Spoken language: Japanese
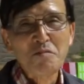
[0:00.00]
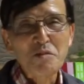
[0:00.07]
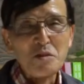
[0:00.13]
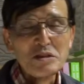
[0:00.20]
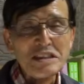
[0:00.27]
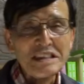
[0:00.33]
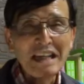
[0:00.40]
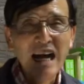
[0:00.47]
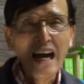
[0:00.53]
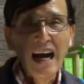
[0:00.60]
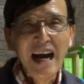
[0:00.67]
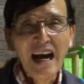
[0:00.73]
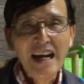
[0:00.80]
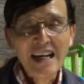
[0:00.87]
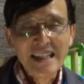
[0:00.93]
年が
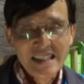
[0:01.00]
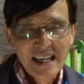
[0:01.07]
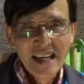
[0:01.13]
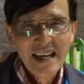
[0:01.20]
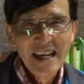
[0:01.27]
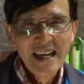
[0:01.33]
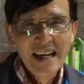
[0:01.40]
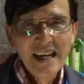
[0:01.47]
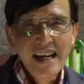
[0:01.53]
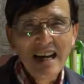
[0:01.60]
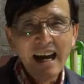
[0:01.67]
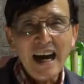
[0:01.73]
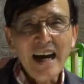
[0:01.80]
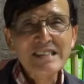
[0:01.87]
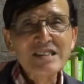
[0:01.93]
明けて、
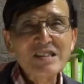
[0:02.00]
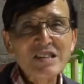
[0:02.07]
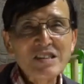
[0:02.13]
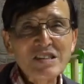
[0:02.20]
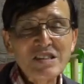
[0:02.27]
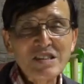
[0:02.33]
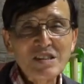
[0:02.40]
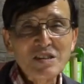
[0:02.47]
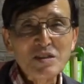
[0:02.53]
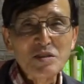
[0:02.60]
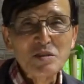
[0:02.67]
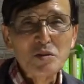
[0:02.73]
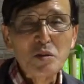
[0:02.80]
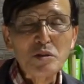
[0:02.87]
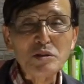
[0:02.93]
あっ
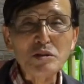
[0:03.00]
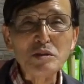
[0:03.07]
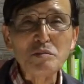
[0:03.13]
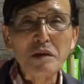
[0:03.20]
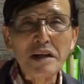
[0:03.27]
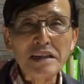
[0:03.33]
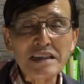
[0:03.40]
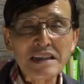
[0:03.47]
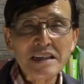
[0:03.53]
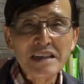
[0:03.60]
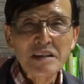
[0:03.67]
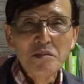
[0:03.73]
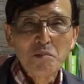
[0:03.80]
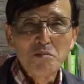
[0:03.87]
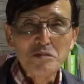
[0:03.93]
という間に
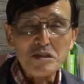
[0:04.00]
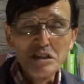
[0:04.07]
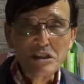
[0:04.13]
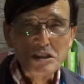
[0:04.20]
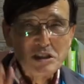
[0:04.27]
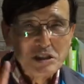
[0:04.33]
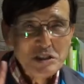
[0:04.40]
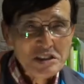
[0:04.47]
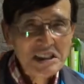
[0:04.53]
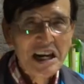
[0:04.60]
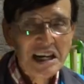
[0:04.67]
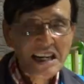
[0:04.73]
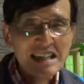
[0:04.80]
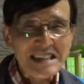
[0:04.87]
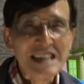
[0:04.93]
2週
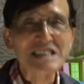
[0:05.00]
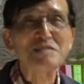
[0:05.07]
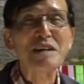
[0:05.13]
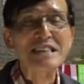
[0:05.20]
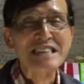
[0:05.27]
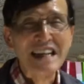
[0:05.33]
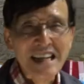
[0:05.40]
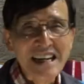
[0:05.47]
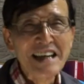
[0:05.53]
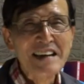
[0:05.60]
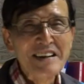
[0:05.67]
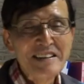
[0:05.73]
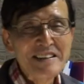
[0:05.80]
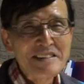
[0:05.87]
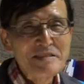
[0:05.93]
間が経ちましたね。
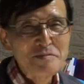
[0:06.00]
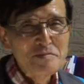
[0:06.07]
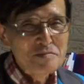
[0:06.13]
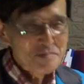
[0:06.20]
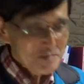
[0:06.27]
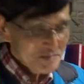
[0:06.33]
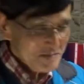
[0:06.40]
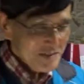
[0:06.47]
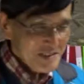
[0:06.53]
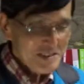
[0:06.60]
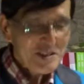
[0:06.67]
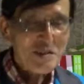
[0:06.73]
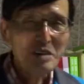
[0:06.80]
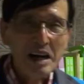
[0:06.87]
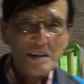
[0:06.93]

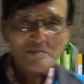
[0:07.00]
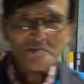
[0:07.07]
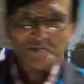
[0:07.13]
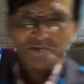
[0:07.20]
今日は